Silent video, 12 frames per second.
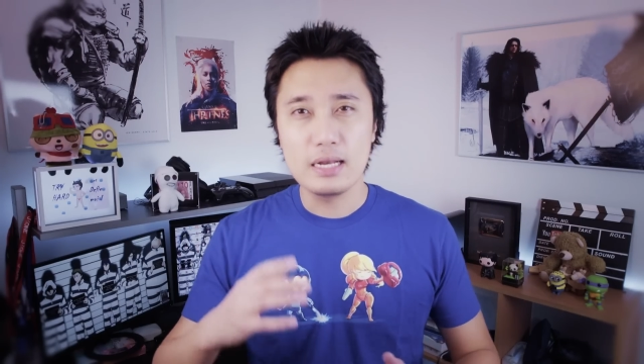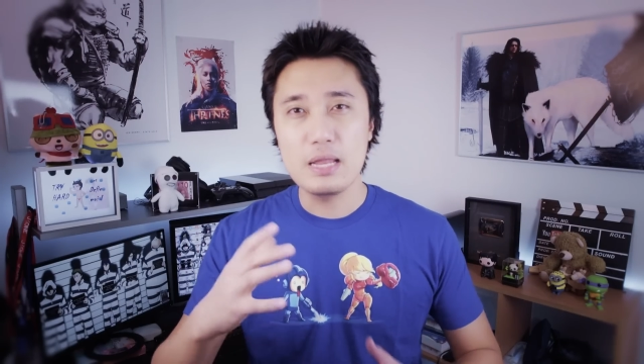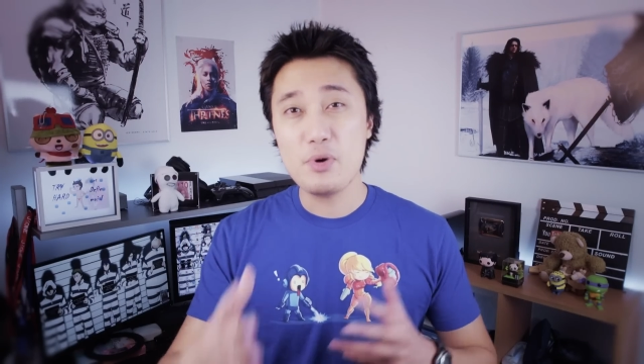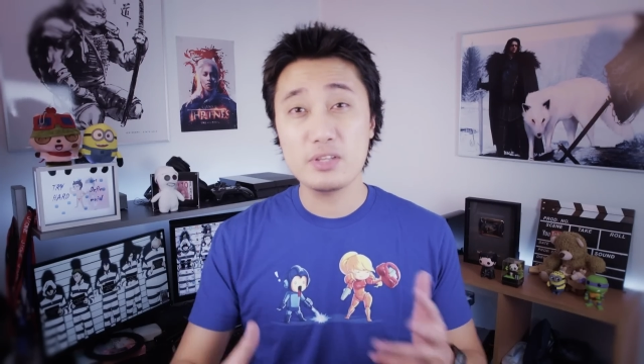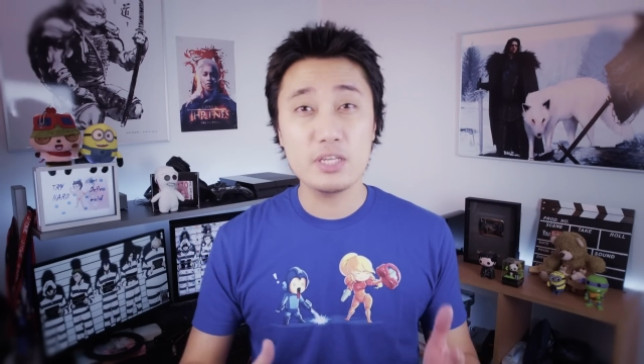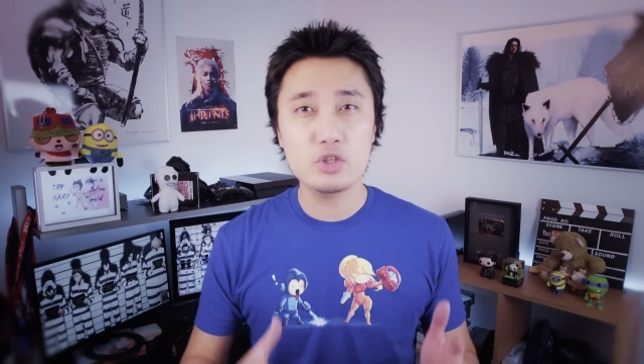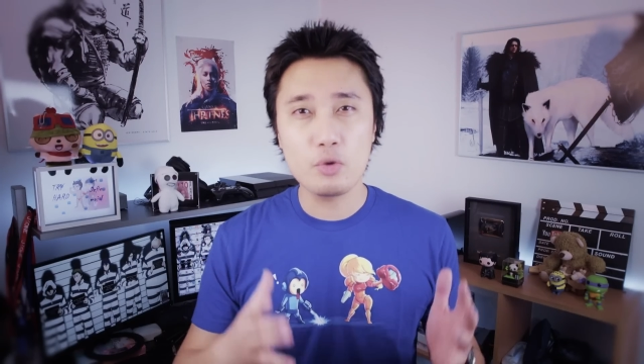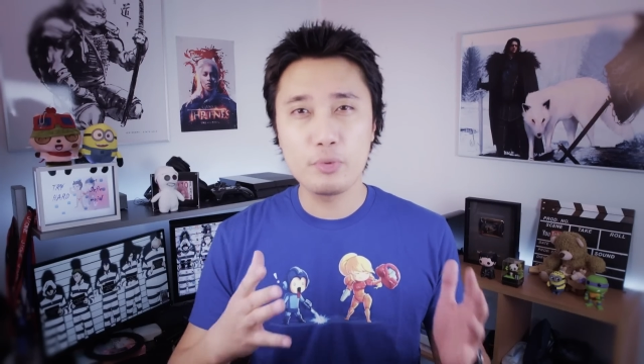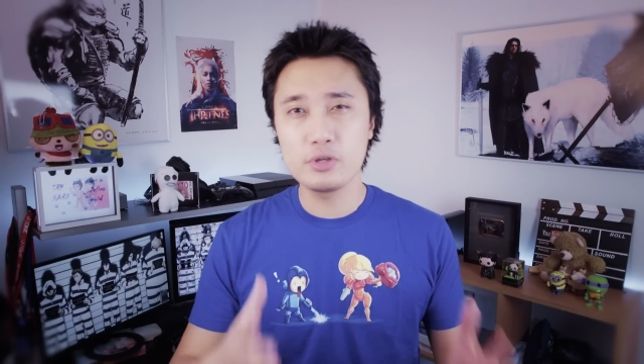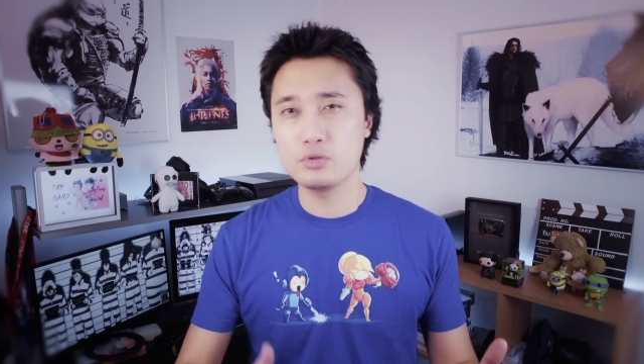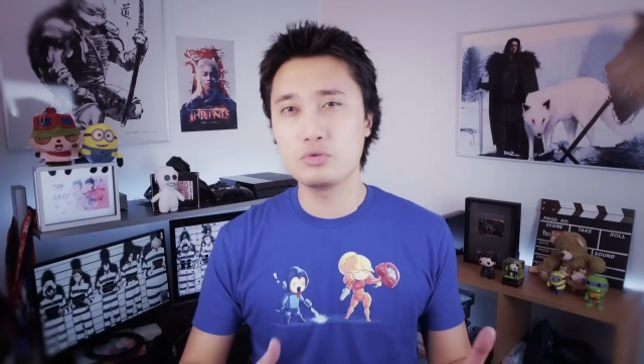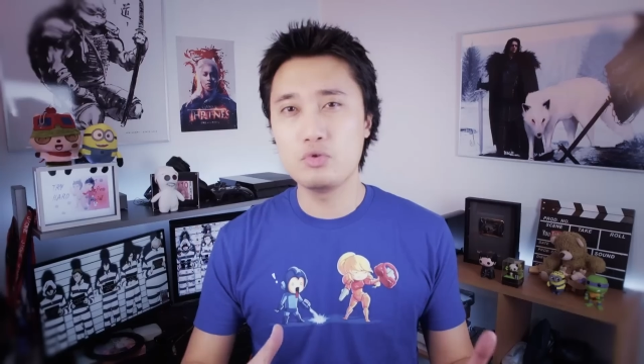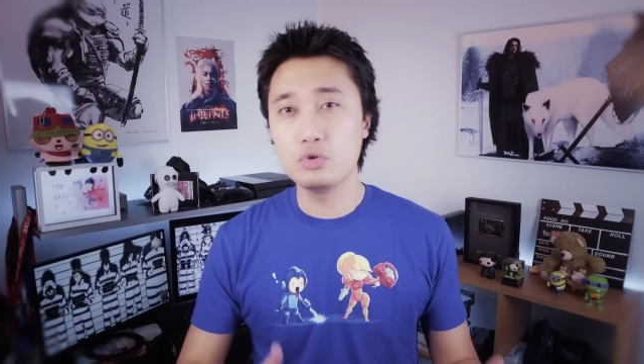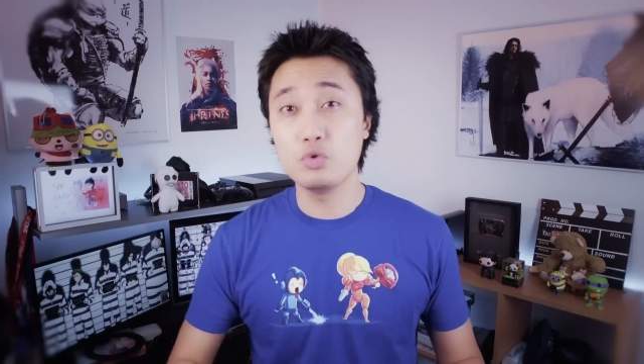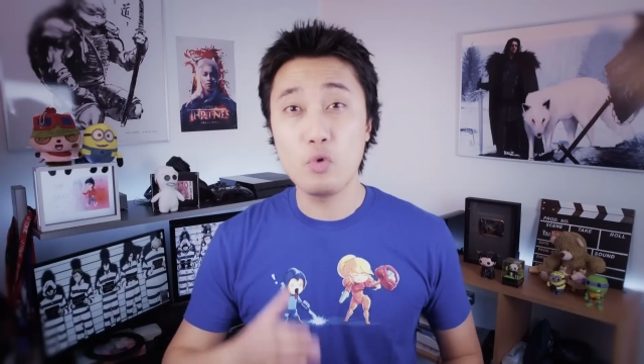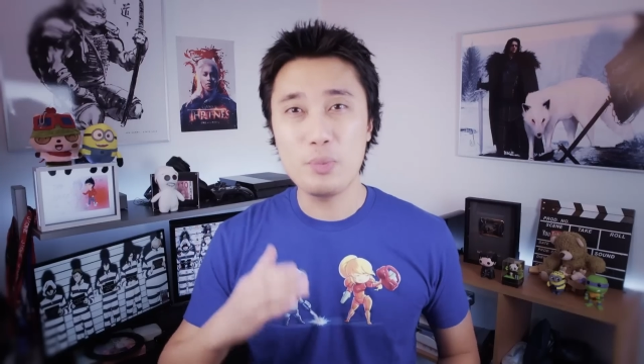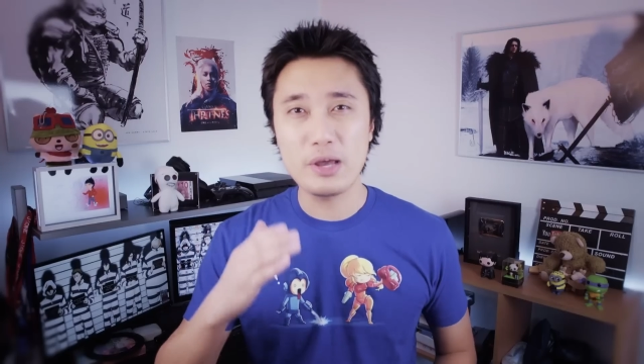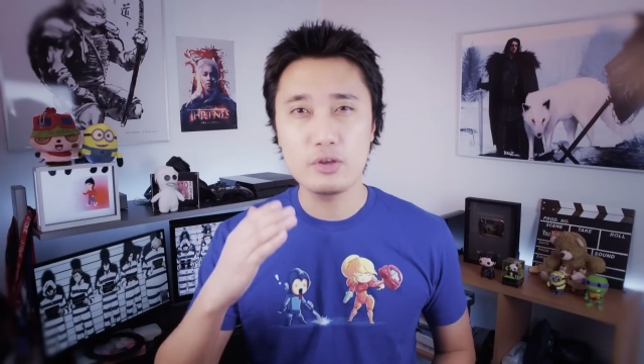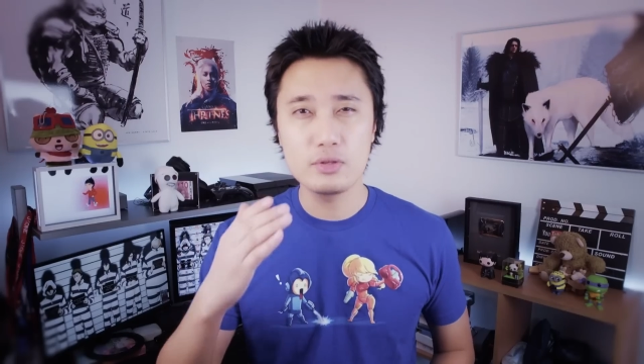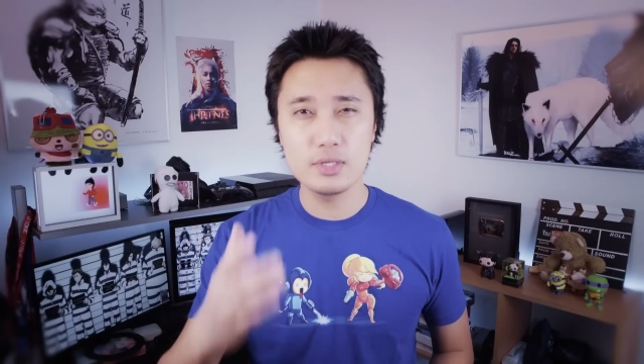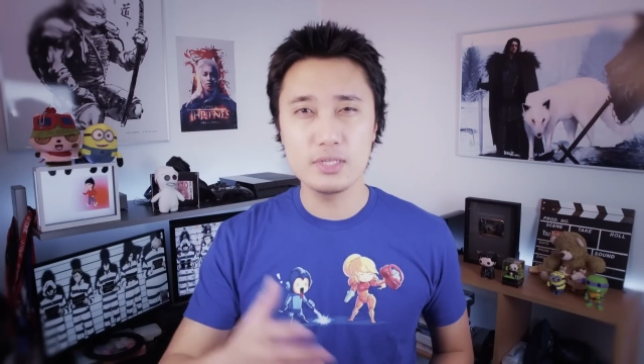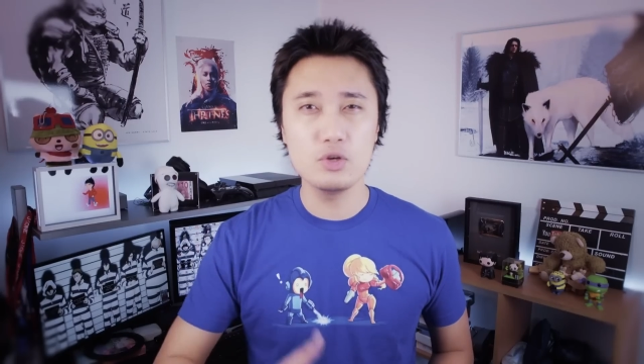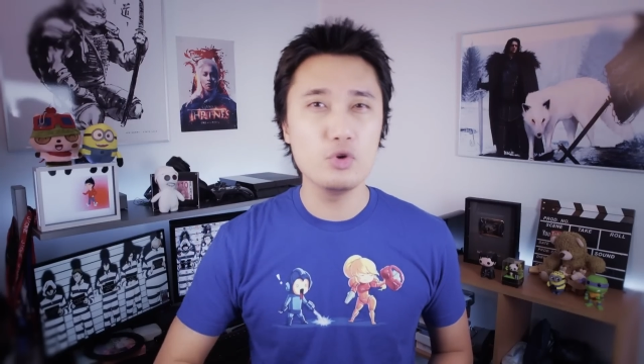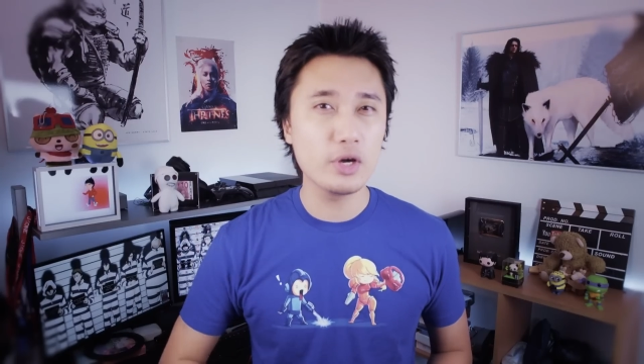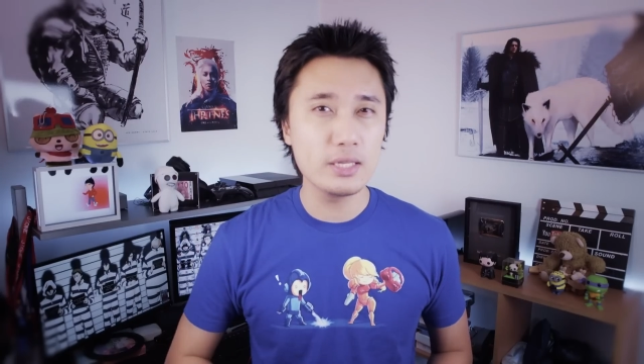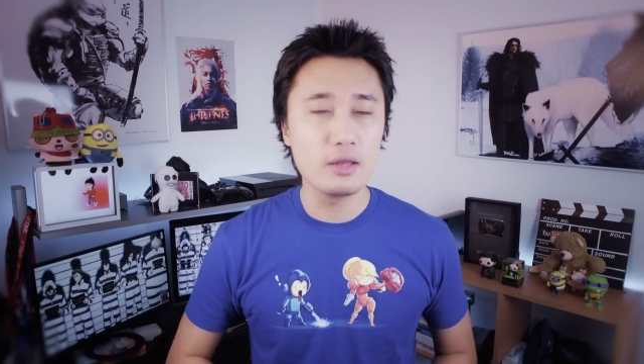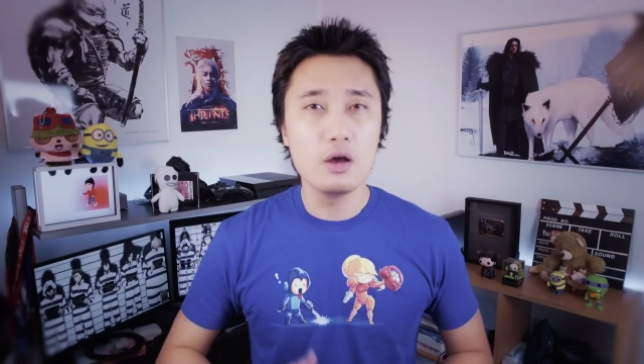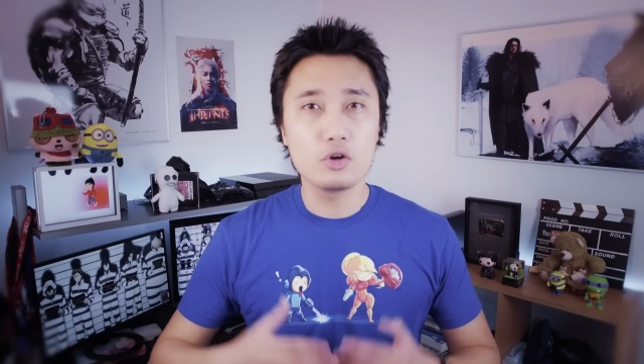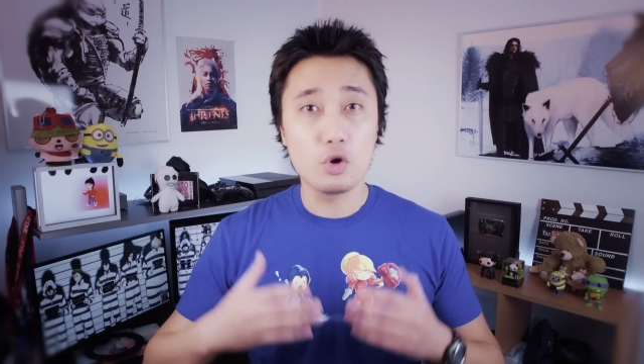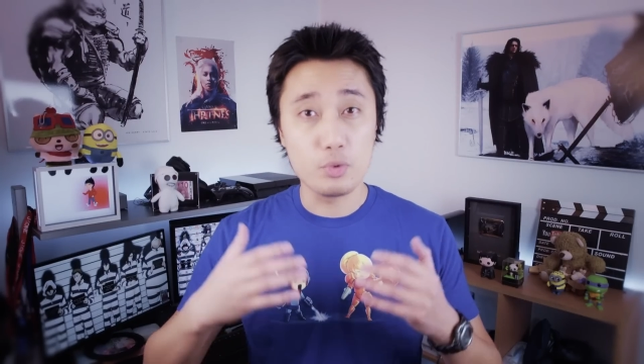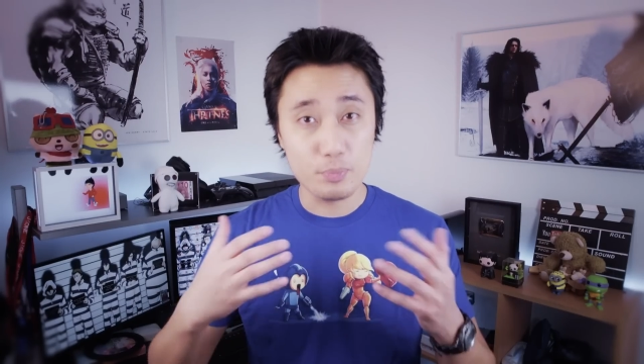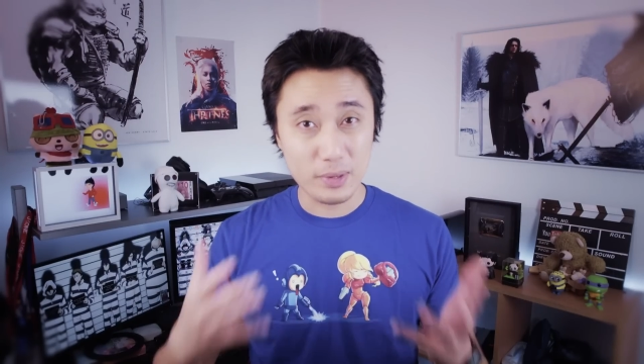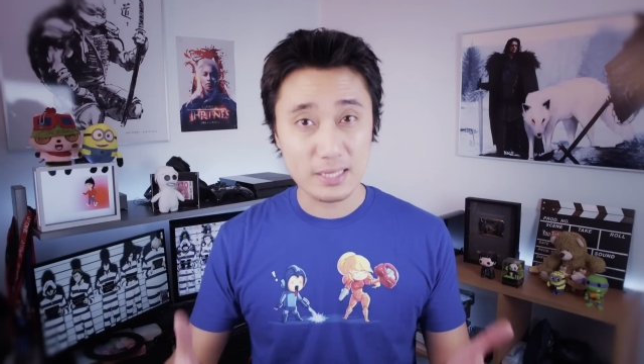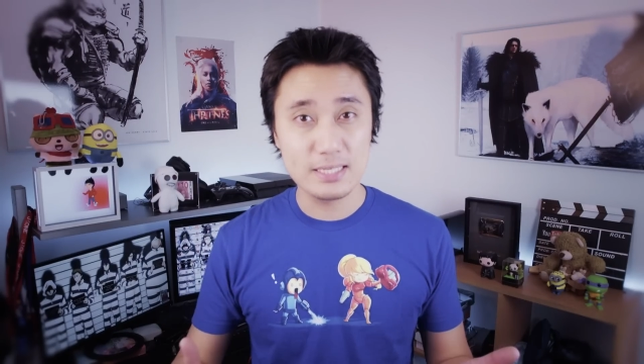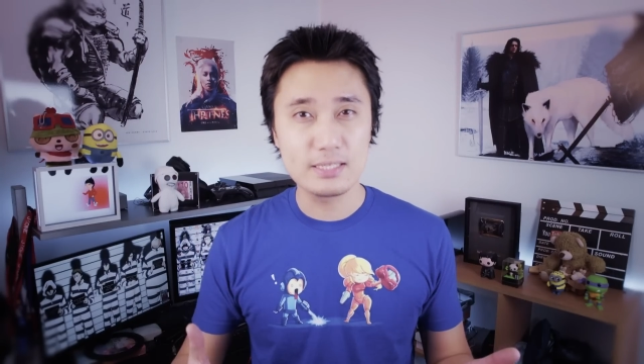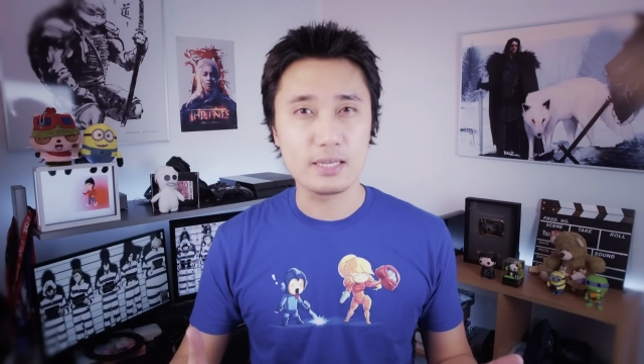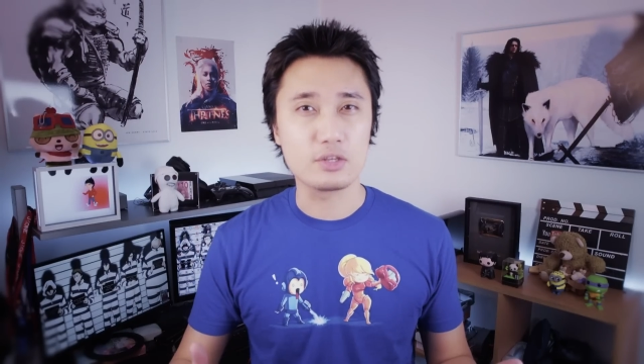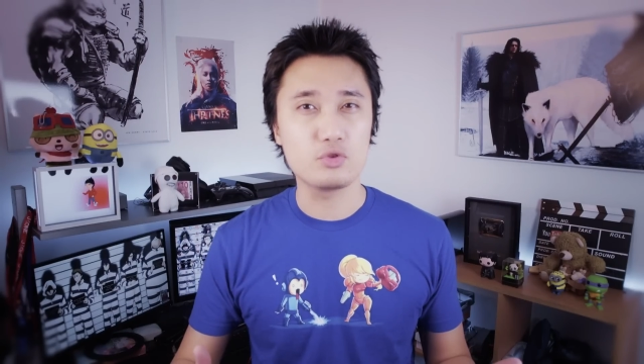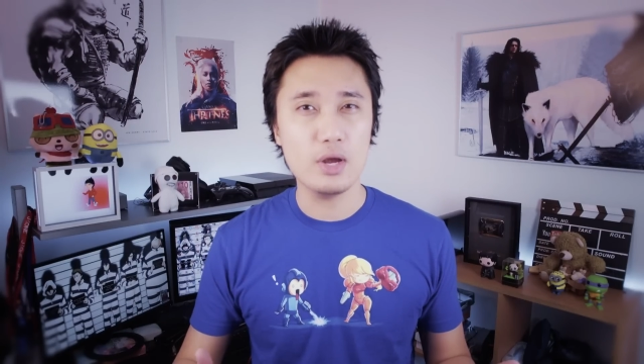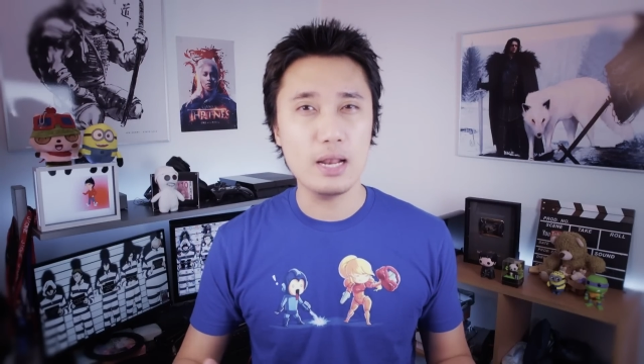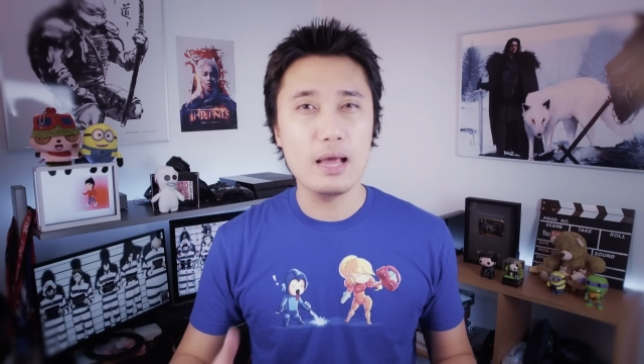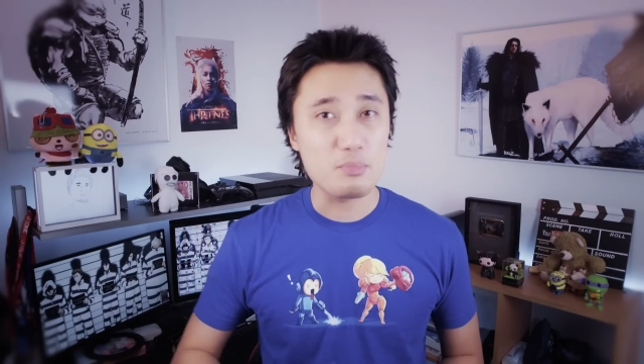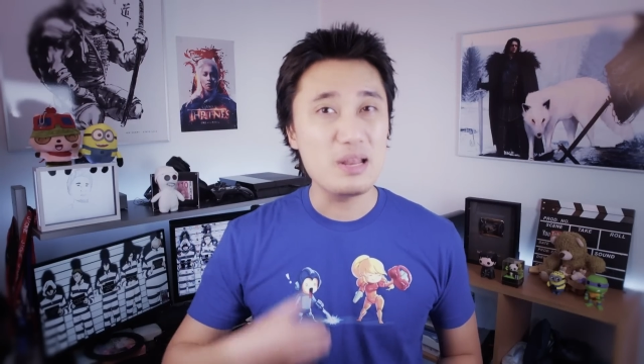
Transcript: Les personnages dans Prison School ne vont pas utiliser l'urine comme une pratique sexuelle,